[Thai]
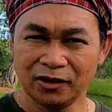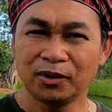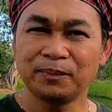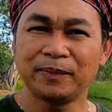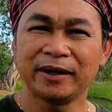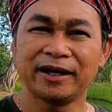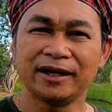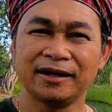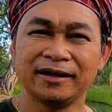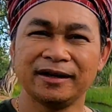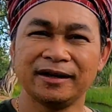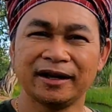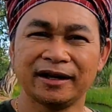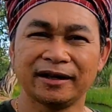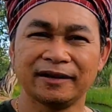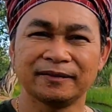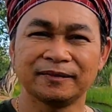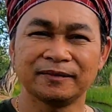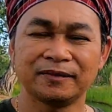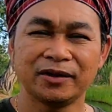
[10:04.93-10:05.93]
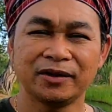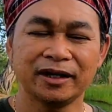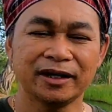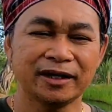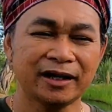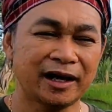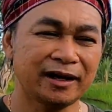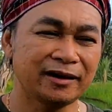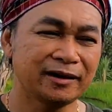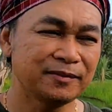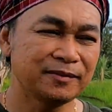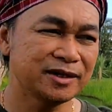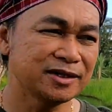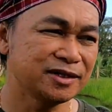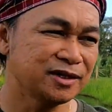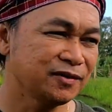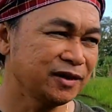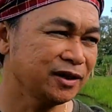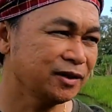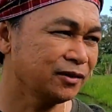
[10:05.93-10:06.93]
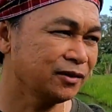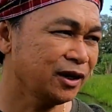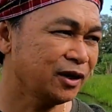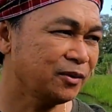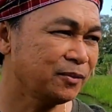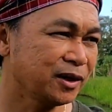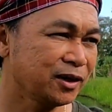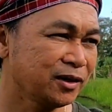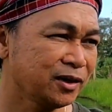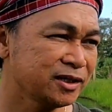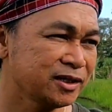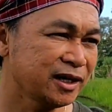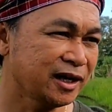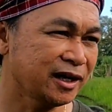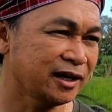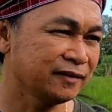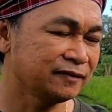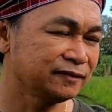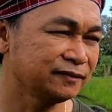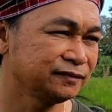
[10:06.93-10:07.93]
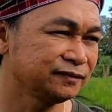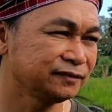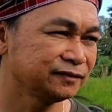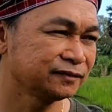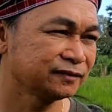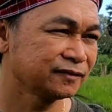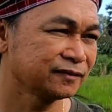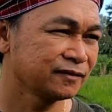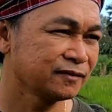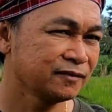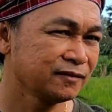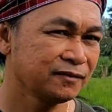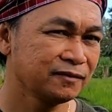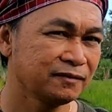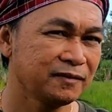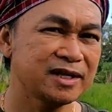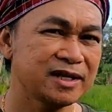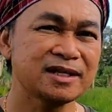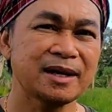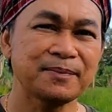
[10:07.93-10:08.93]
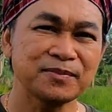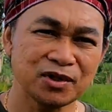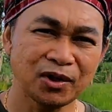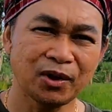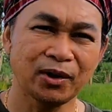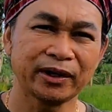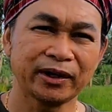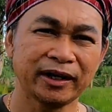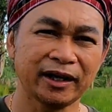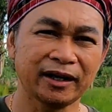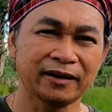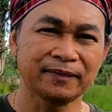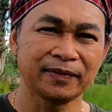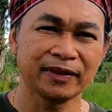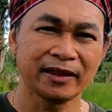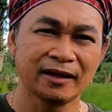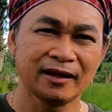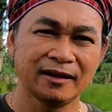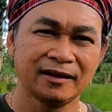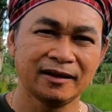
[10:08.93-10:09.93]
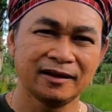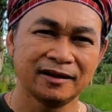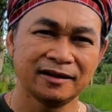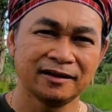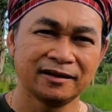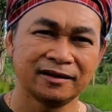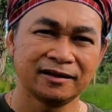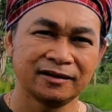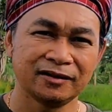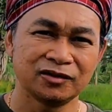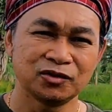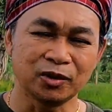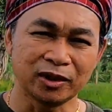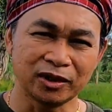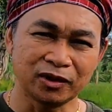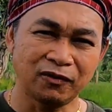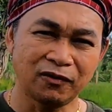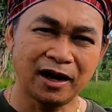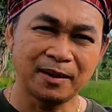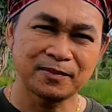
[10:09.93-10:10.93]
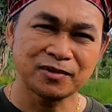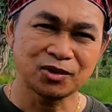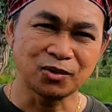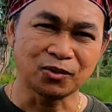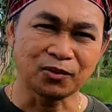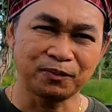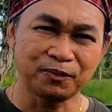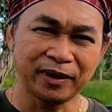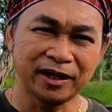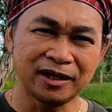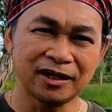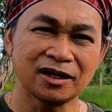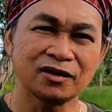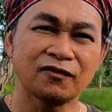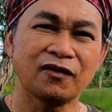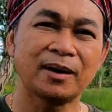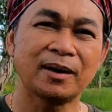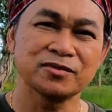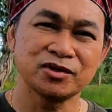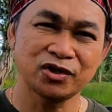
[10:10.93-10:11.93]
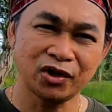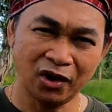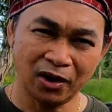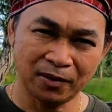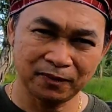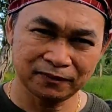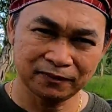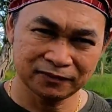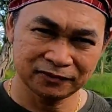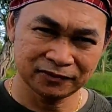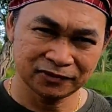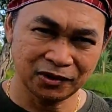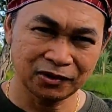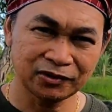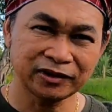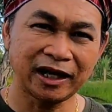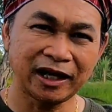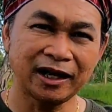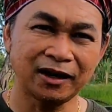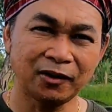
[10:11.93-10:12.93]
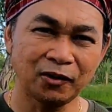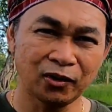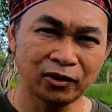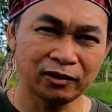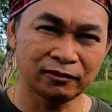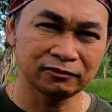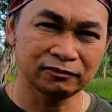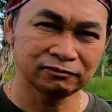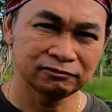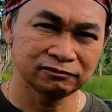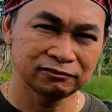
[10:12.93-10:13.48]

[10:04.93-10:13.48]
จะลดไปเรื่อยๆเพราะนั้นการดำเนินชีวิตของเรามันก็จะไม่ซับซ้อนน่ะส่วนความสุขเป็นเรื่องความชอบของแต่ละคน